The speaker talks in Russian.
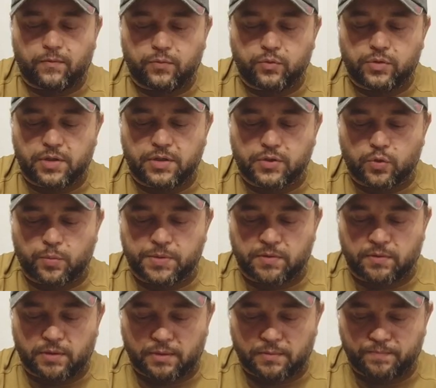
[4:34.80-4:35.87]
внутри,
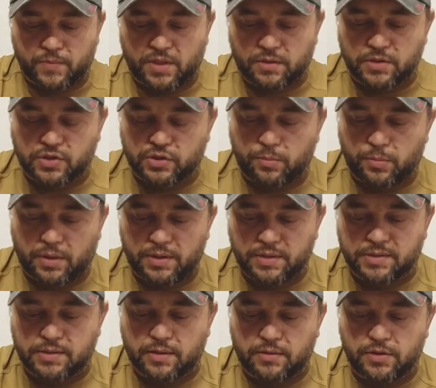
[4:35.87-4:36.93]
собственно,
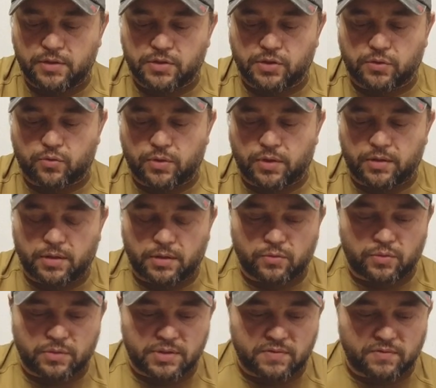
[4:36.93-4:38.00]
разжимается и держит
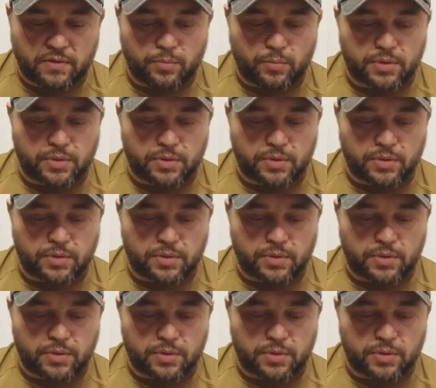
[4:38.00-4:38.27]
рукоятку на своем